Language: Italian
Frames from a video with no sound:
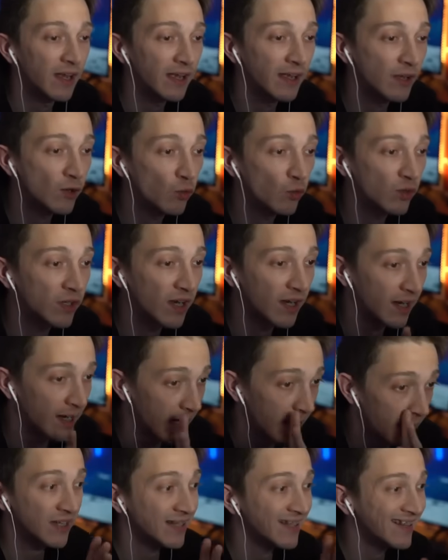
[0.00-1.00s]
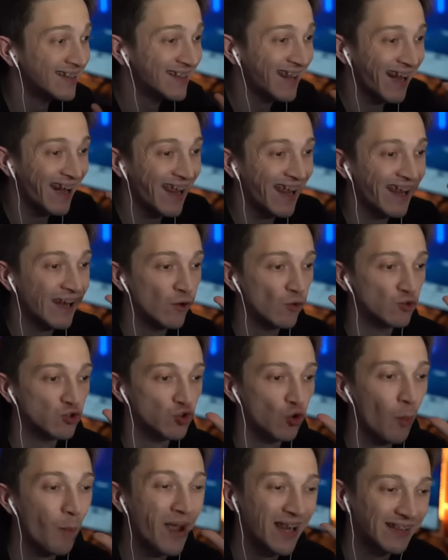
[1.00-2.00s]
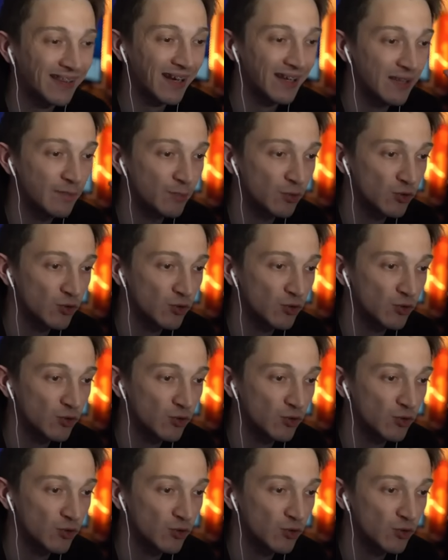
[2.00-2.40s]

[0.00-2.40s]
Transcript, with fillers: Inutile raga In tre non sono mai entrati in